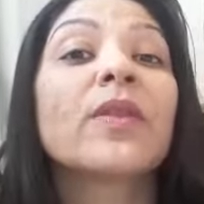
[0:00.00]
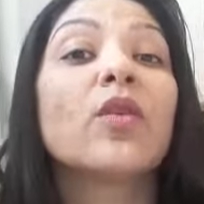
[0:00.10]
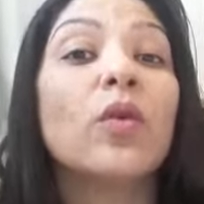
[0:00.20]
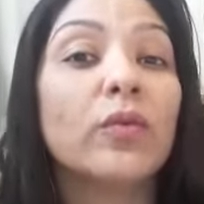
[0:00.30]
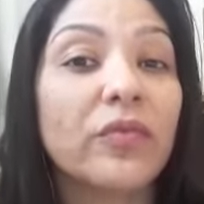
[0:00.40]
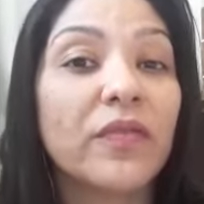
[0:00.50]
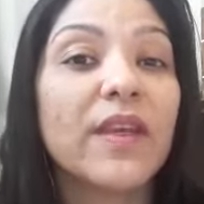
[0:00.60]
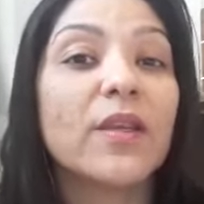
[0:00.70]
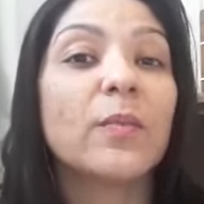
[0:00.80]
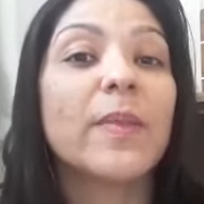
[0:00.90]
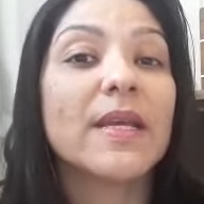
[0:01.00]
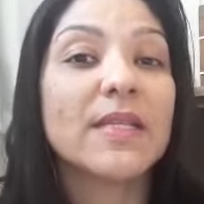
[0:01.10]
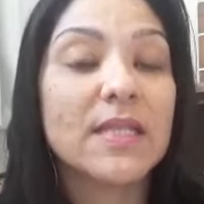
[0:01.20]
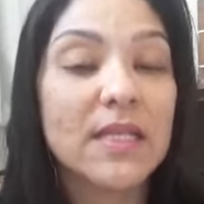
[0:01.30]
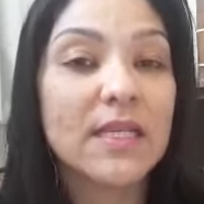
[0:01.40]
Todo filho
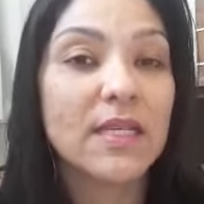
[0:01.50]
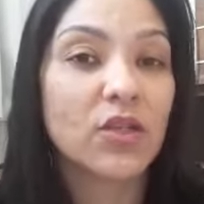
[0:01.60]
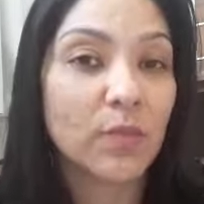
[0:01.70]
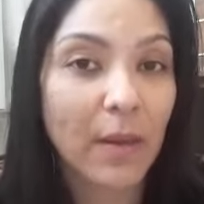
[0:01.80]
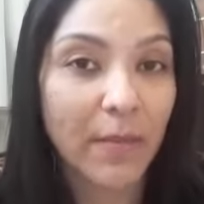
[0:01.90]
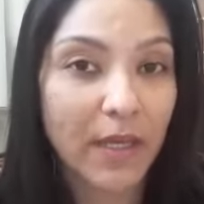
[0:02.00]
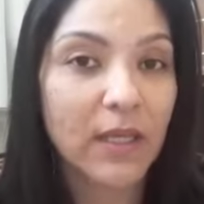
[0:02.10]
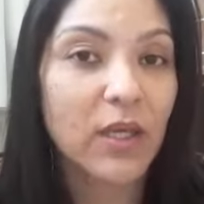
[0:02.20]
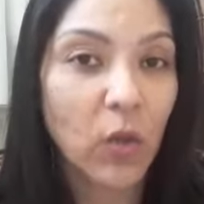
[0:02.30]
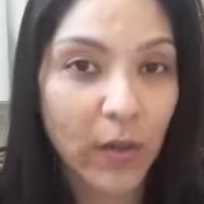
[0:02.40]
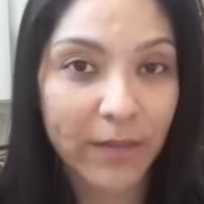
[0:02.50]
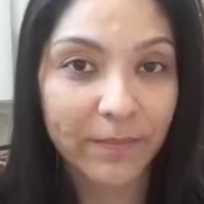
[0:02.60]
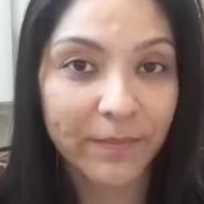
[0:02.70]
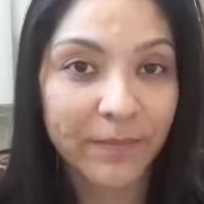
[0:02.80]
precisa de uma mãe que ora.